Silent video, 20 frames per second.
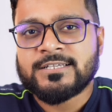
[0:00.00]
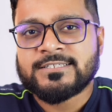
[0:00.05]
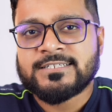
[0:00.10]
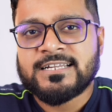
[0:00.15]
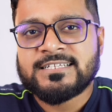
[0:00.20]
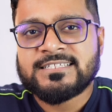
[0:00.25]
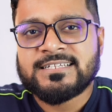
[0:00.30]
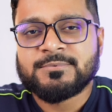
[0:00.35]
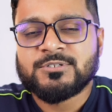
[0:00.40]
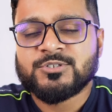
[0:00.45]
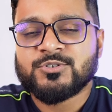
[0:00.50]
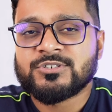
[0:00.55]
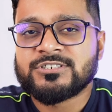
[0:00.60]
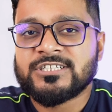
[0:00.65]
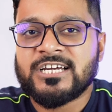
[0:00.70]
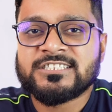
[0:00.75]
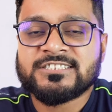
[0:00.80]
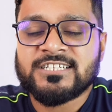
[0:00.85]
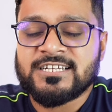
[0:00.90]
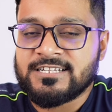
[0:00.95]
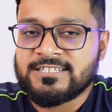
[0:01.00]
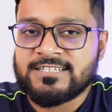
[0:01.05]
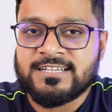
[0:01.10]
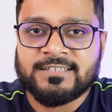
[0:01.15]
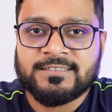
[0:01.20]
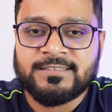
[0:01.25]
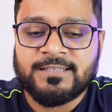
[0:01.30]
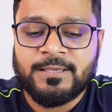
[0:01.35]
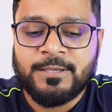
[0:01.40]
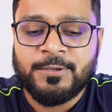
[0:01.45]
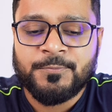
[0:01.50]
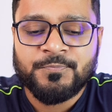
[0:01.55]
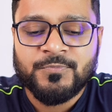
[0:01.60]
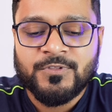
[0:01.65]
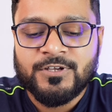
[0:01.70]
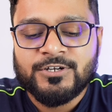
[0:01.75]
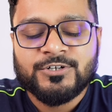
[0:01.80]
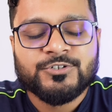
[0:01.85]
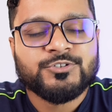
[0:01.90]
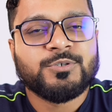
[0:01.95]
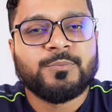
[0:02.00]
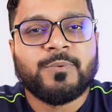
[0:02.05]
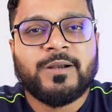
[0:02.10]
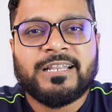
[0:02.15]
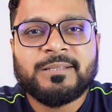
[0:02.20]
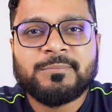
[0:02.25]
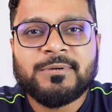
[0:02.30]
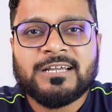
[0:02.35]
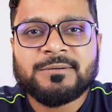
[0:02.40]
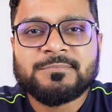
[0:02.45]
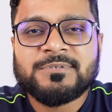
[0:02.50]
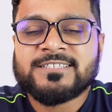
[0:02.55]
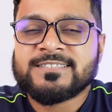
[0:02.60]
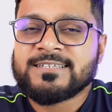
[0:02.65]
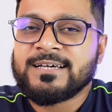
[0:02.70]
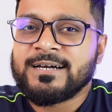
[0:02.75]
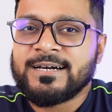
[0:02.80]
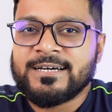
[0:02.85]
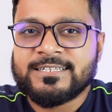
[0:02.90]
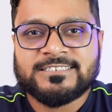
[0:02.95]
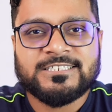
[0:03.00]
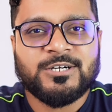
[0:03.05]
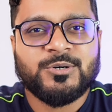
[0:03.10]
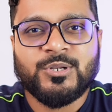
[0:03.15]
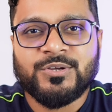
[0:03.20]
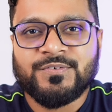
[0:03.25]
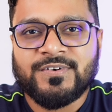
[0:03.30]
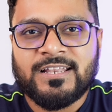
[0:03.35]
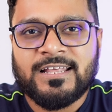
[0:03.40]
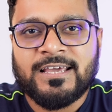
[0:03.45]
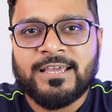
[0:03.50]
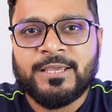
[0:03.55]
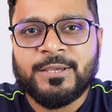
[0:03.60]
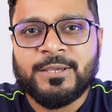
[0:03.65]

आसानी से आप इसको चार्ज कर सकते हैं तो बैटरी बैकअप भी इसका अच्छा होने वाला